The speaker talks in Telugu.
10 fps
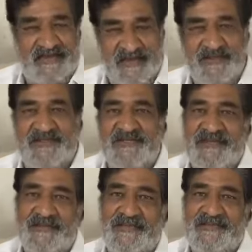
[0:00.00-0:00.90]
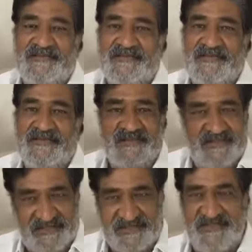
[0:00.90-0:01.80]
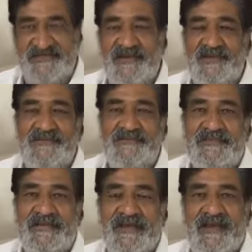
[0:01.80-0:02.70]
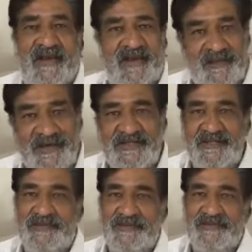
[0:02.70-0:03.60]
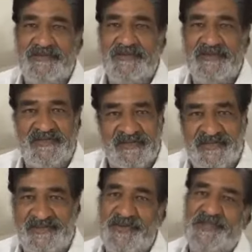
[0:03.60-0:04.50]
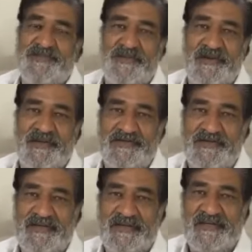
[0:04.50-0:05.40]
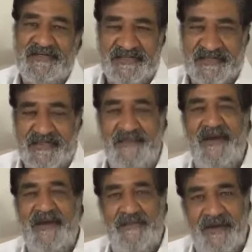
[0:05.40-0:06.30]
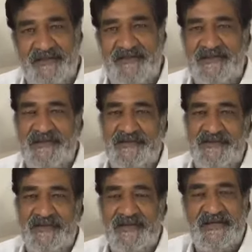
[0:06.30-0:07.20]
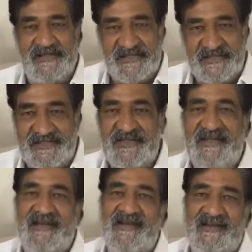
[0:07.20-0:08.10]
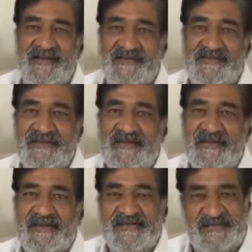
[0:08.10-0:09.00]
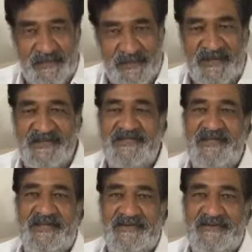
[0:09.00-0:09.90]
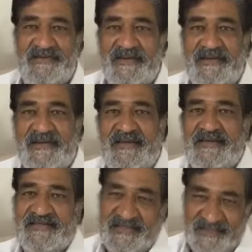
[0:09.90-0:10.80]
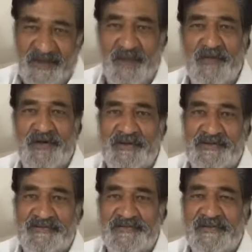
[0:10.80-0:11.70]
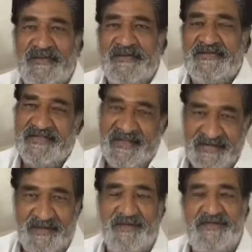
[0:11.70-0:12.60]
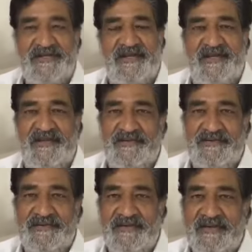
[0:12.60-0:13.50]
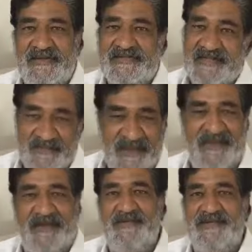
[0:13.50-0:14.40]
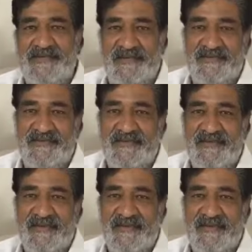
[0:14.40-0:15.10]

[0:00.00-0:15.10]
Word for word: ఆ సంస్థ చైర్మన్ శ్రీ చిరంజీవి గారు కమిటీ సభ్యులు శ్రీ సురేష్ బాబు గారు శ్రీ తమ్మారెడ్డి భరద్వాజ్ గారు శ్రీ సి కళ్యాణ్ గారు శ్రీ బెనర్జీ గారు శ్రీ దాము గారు శ్రీ ఎన్కౌంటర్ శంకర్ గారు శ్రీ మెహర్ రమేష్ గారు